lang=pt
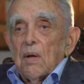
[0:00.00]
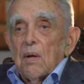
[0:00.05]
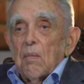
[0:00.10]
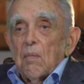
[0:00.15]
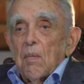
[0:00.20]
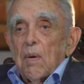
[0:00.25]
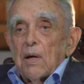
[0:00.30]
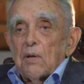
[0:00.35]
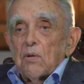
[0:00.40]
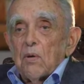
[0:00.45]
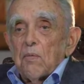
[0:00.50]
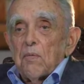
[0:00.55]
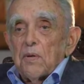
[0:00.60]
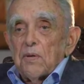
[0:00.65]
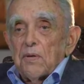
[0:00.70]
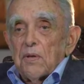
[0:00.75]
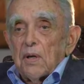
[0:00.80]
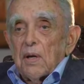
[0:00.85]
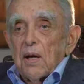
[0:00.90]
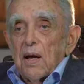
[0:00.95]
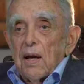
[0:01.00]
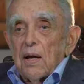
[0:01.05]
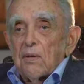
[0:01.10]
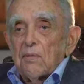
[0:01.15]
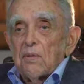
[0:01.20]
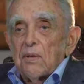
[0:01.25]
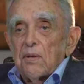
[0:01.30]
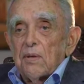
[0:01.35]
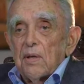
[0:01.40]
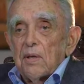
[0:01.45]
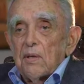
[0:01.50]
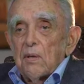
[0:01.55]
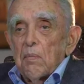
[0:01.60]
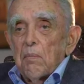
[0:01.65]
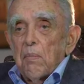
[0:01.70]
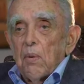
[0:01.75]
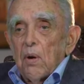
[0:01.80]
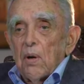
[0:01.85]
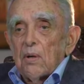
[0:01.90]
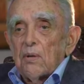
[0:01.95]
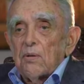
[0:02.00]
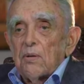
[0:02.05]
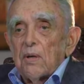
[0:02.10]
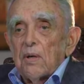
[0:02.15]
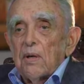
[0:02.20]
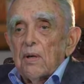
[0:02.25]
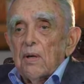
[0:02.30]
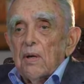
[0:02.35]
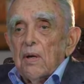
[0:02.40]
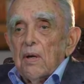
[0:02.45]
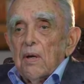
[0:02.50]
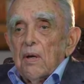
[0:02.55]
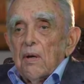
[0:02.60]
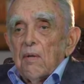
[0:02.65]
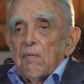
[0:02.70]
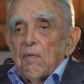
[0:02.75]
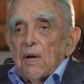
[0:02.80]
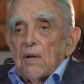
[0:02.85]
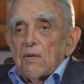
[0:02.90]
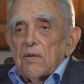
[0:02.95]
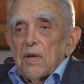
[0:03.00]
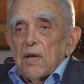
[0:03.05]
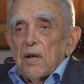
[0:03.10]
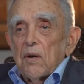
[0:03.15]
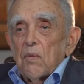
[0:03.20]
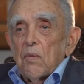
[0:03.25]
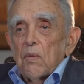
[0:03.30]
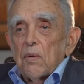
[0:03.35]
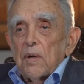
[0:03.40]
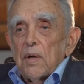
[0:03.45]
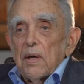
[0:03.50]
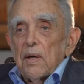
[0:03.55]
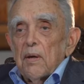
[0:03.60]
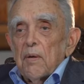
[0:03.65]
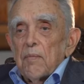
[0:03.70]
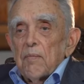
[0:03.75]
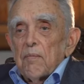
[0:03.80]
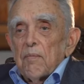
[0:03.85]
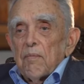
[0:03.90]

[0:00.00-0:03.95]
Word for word: mais sofisticados, a gente possa fazer com que,